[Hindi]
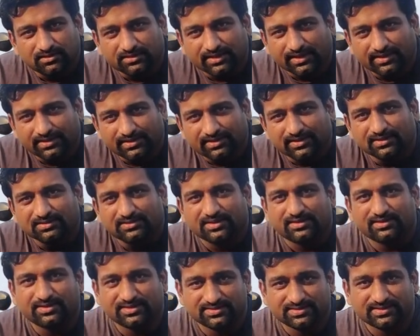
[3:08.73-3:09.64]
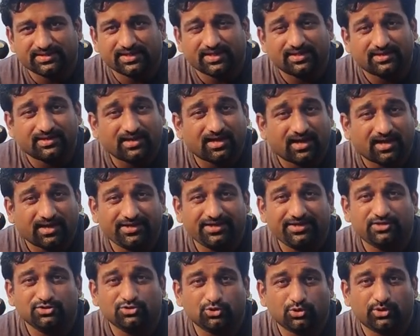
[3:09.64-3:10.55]
टायर का थिकनेस है टायर का
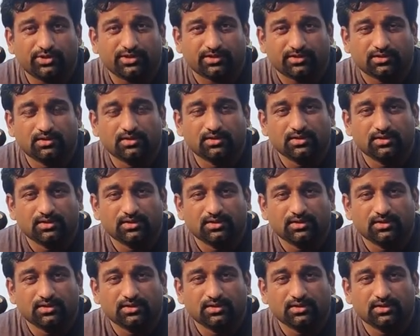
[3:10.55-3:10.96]
हाइट जो है